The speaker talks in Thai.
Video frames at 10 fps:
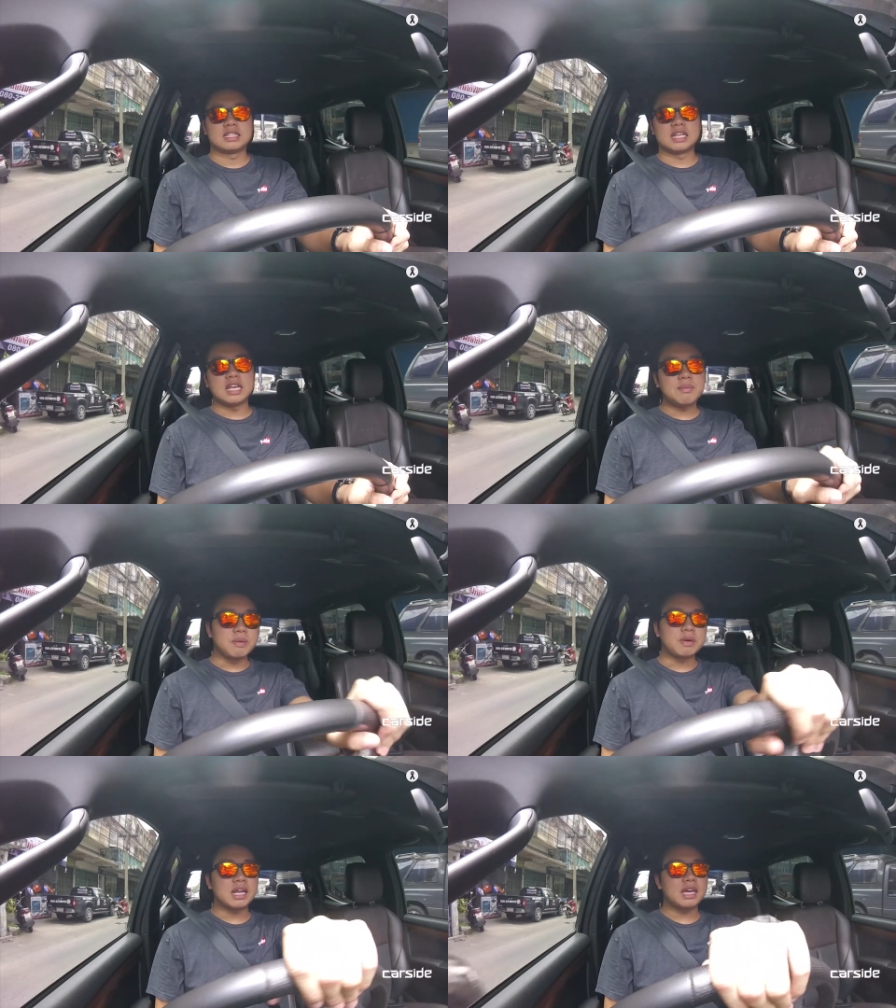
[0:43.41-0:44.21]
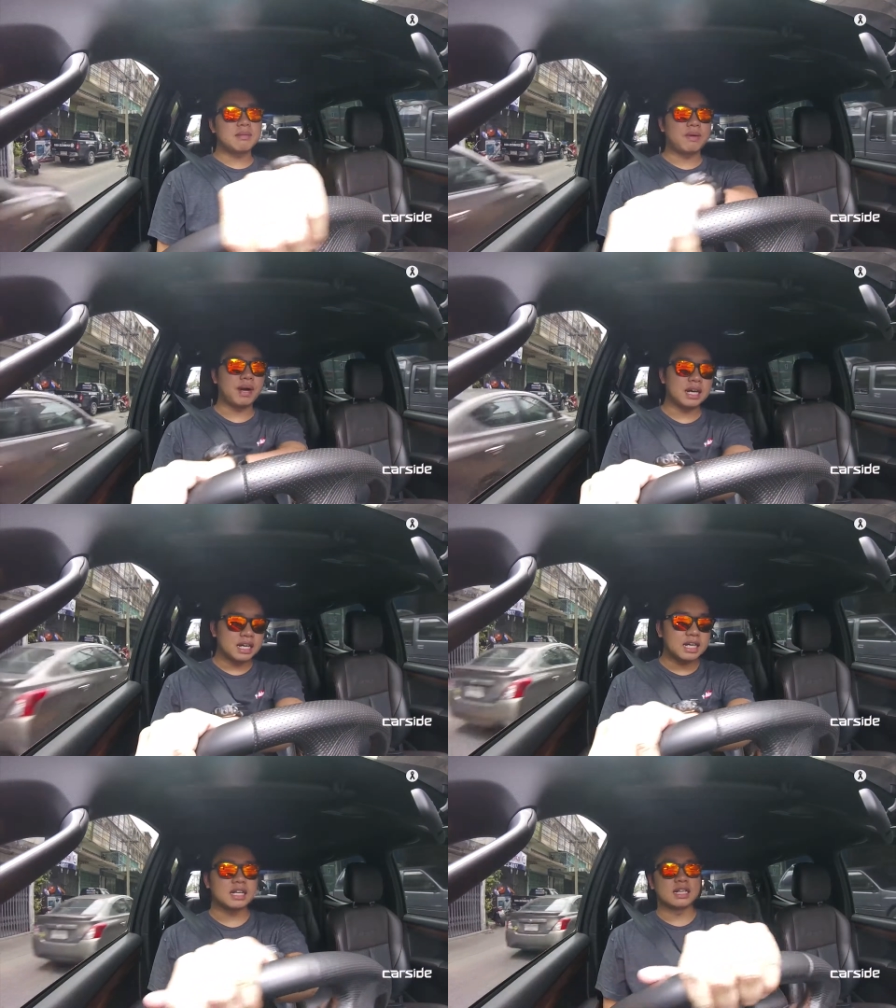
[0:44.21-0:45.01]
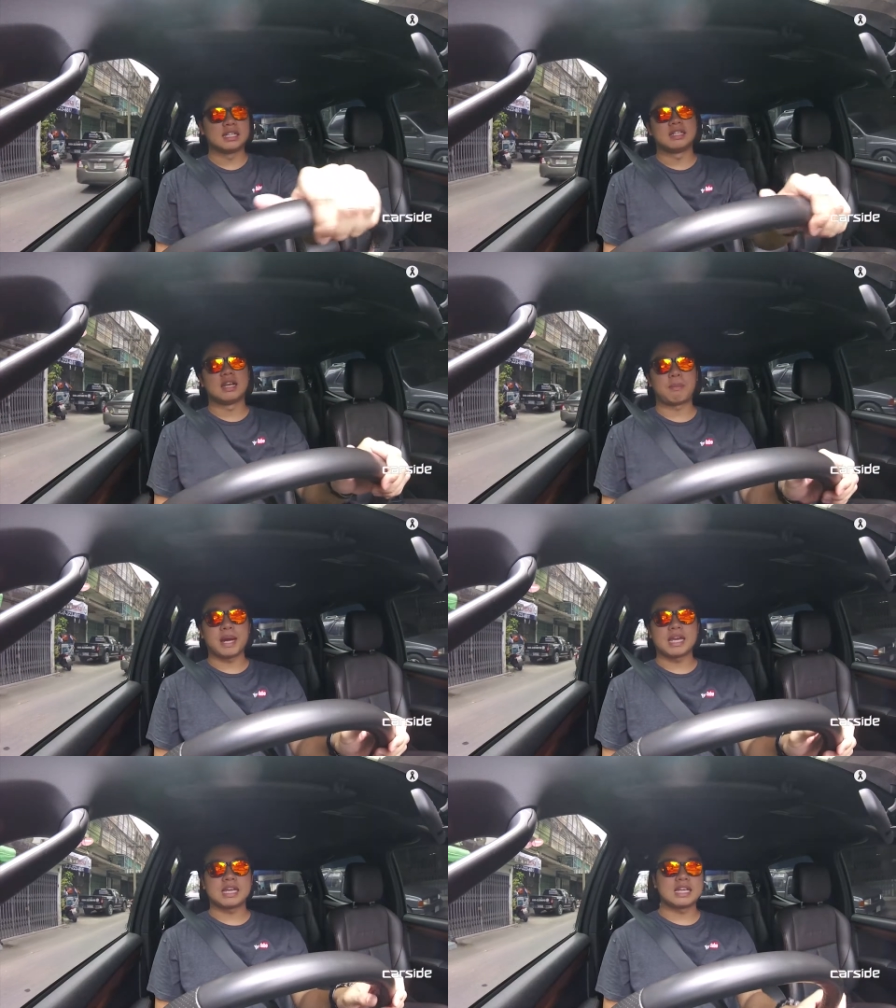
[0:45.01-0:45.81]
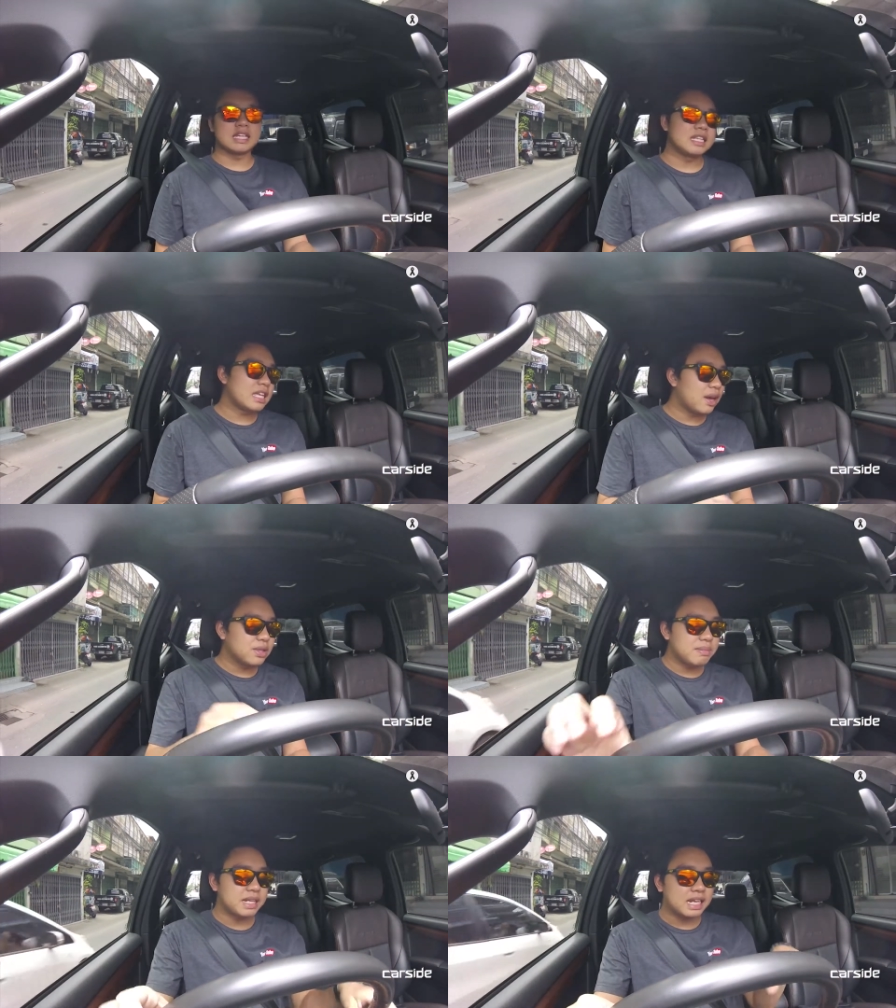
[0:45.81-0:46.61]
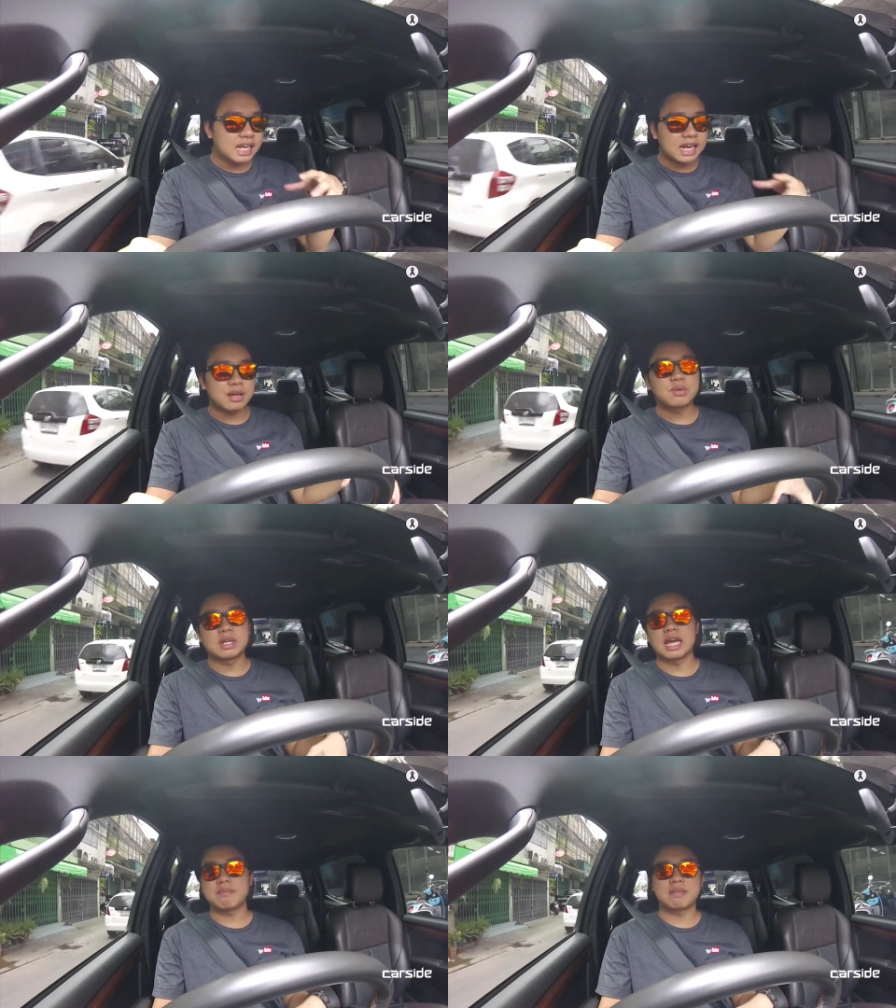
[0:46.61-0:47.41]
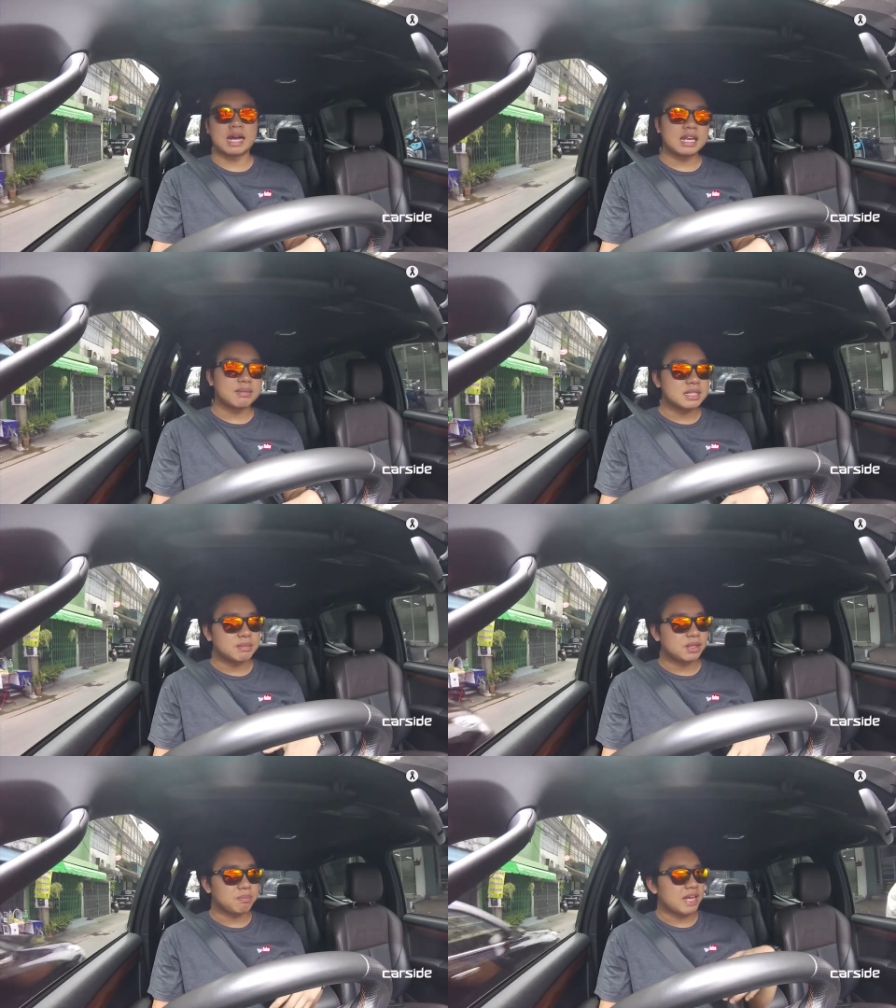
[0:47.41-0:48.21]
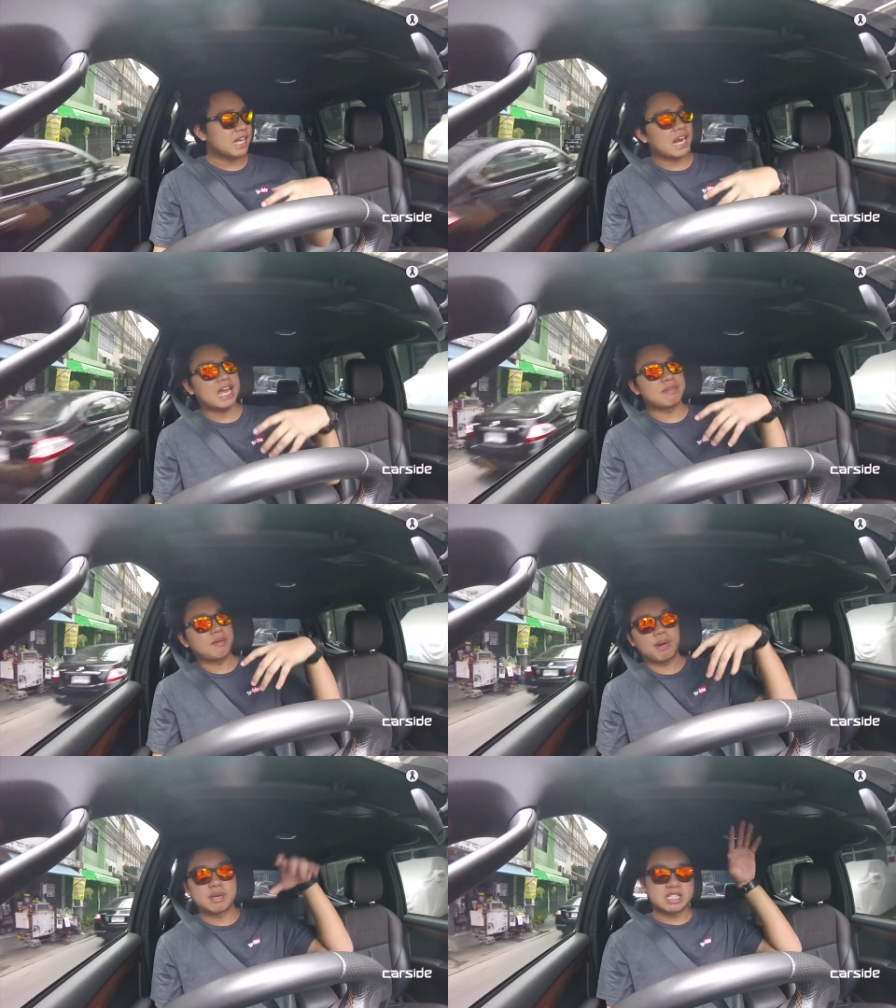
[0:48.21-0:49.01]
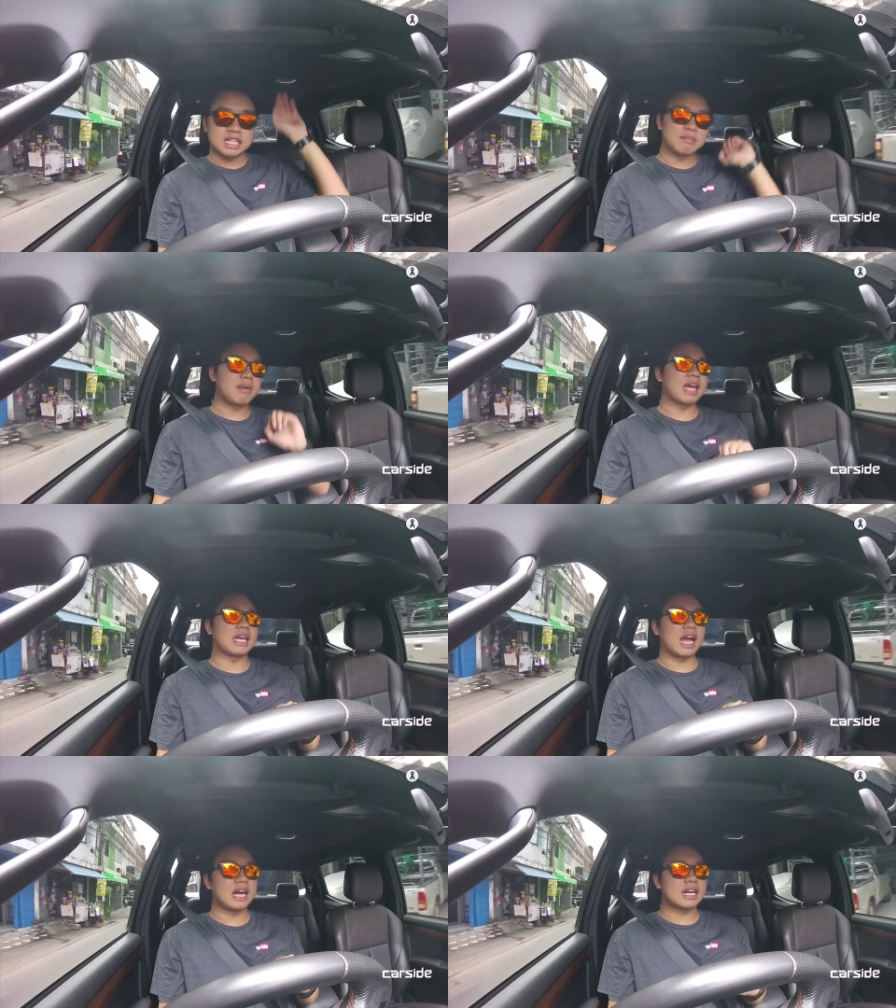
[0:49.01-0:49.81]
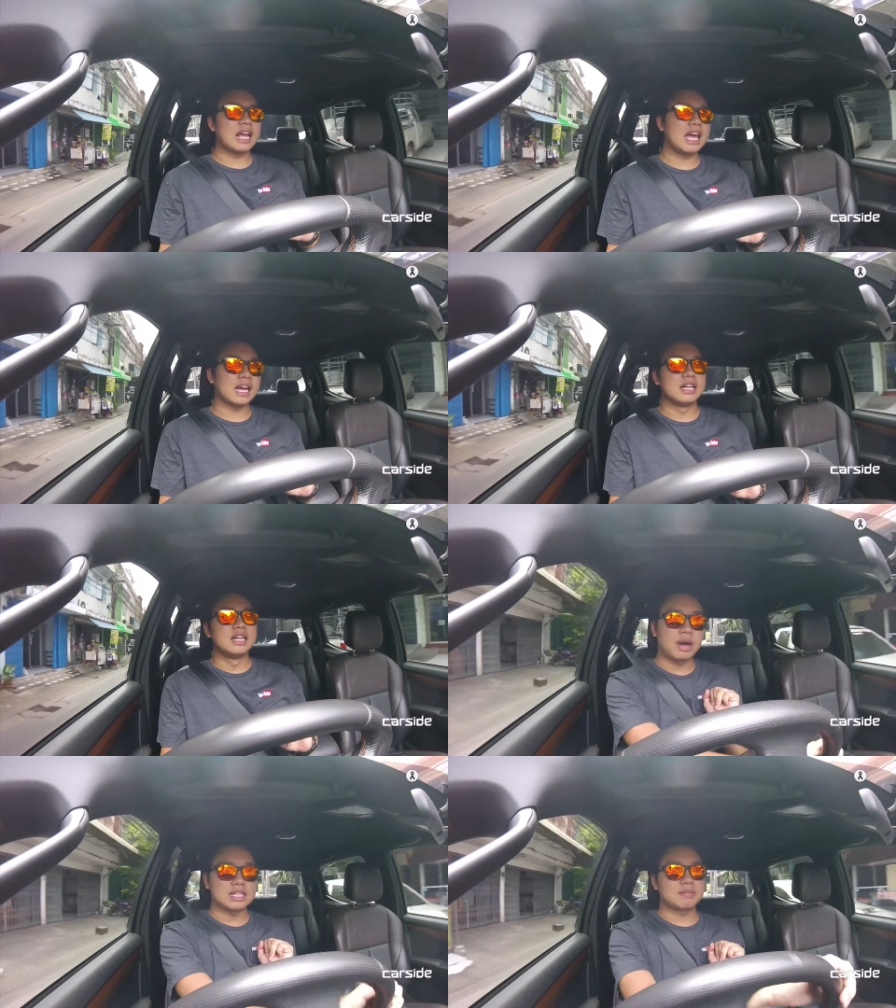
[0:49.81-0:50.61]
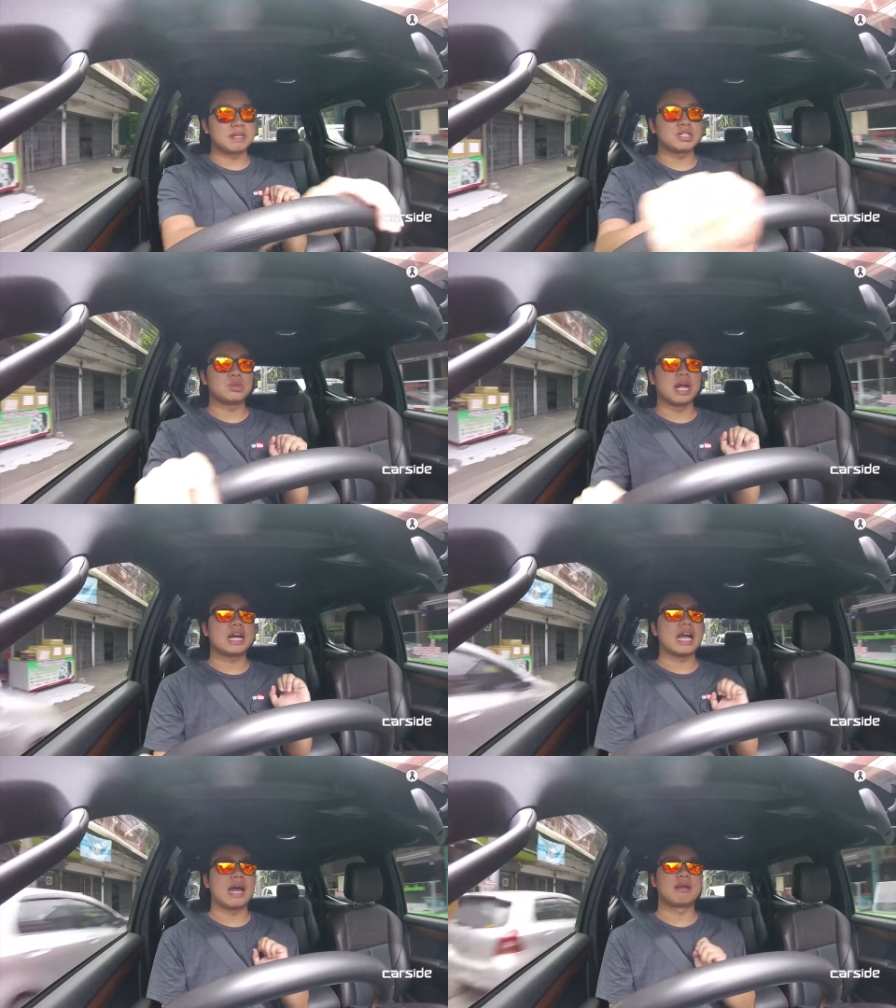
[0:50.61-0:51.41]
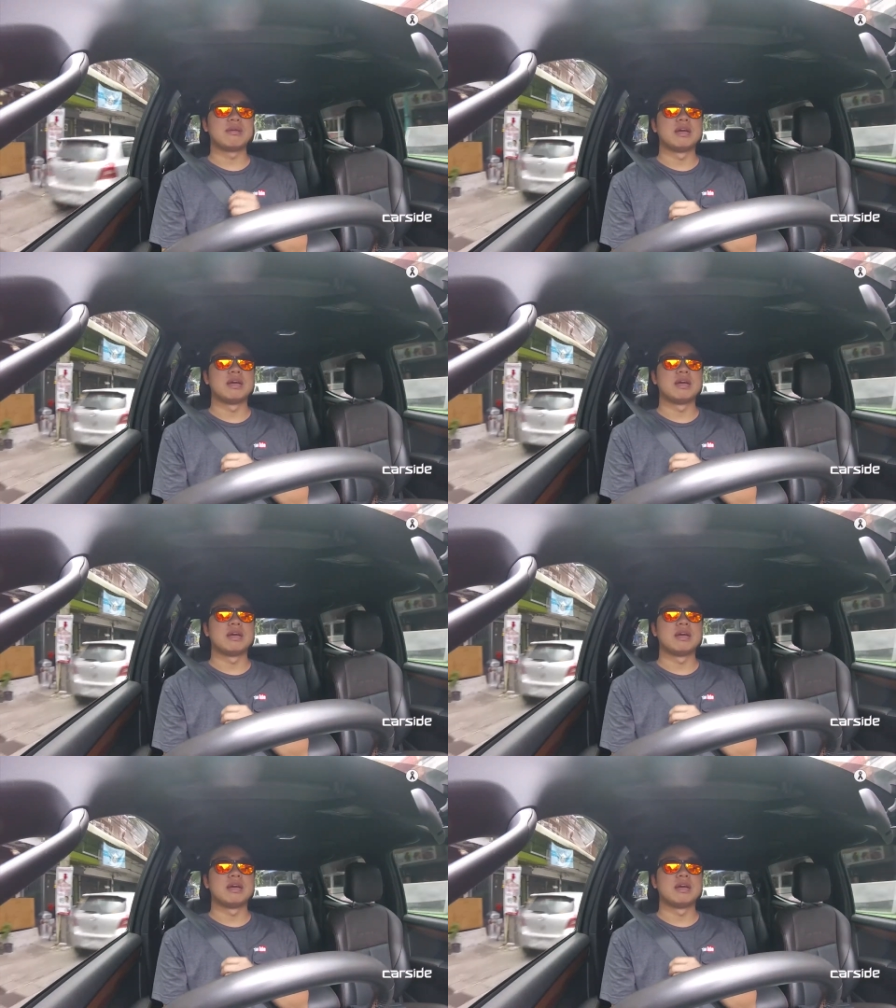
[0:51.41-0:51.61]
ทีนี้ผมก็เลยบอกว่า เออ เราไปเที่ยวที่มันใกล้ๆ กรุงเทพไหมเราไม่จำเป็นต้องไปไกลแบบว่าเหมือนเชียงใหม่ครั้งแรกอาจจะไปสุดอากาศ